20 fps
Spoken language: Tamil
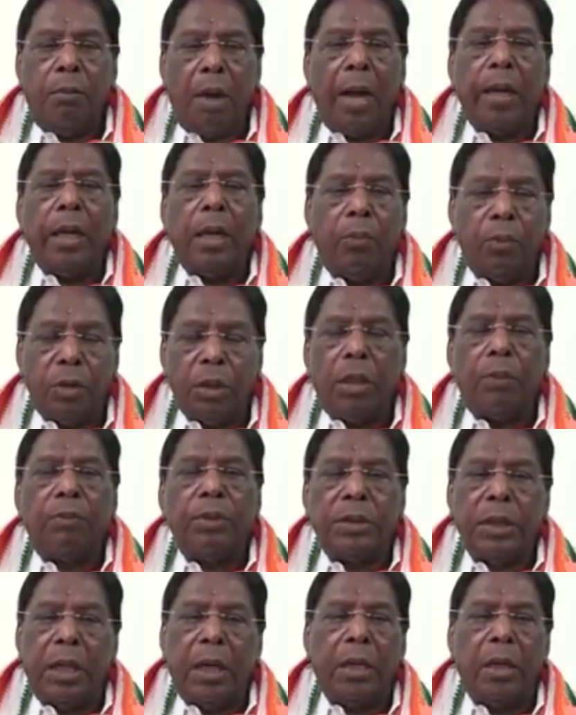மாநில
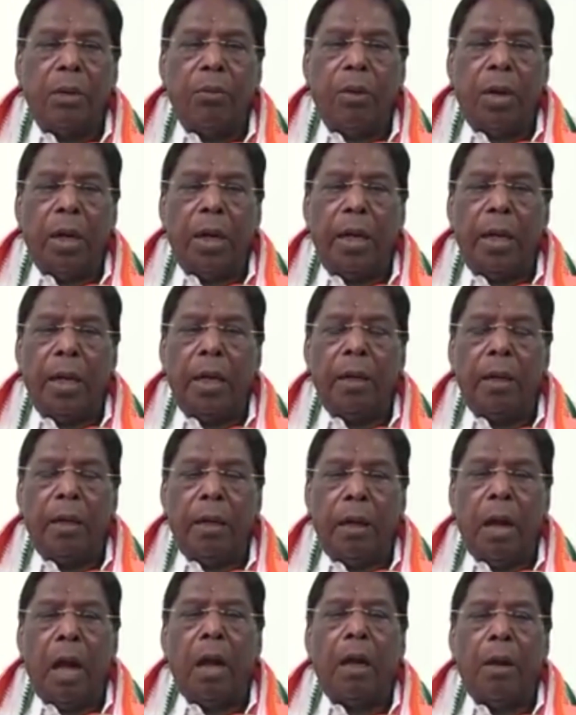முதலமைச்சர் என்ற முறையில்
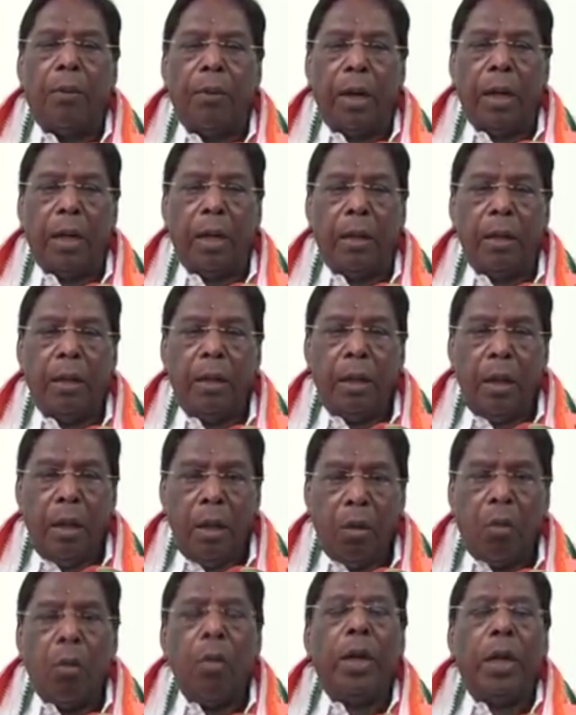நான் அவர்களை
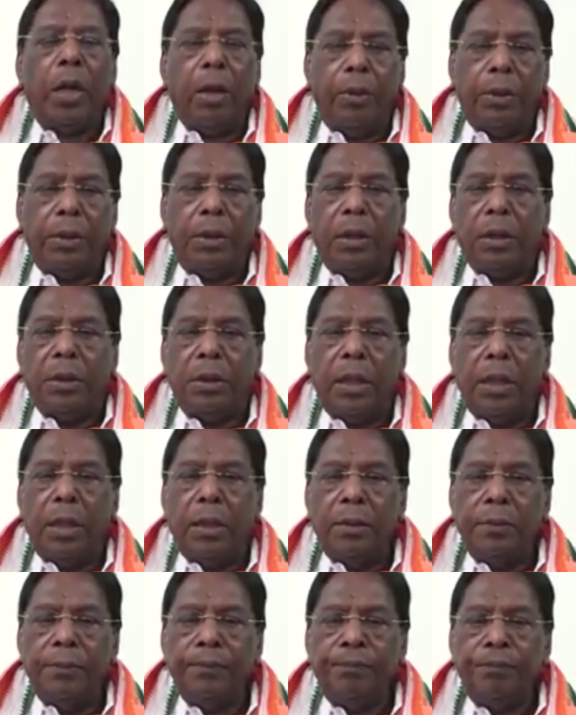கோரிக்கை
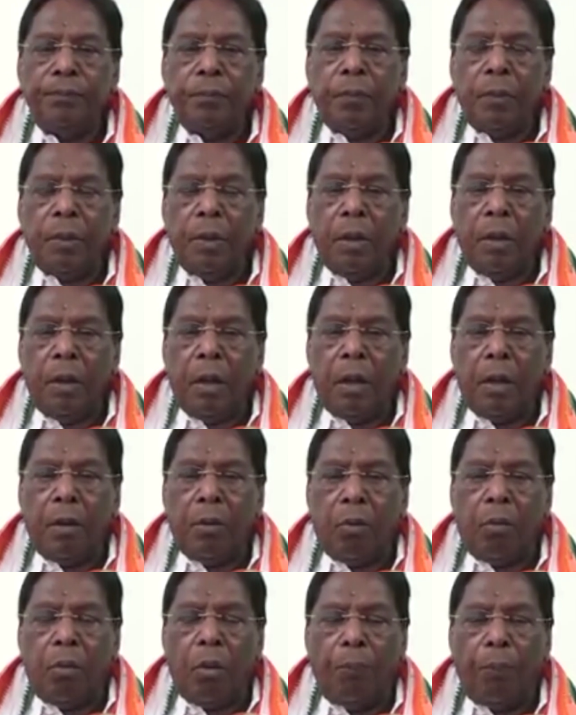வைத்திருந்தேன்
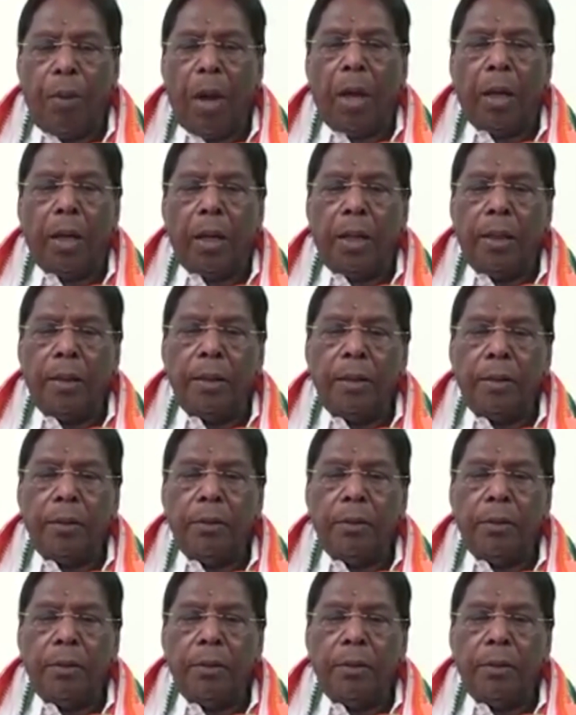குறிப்பாக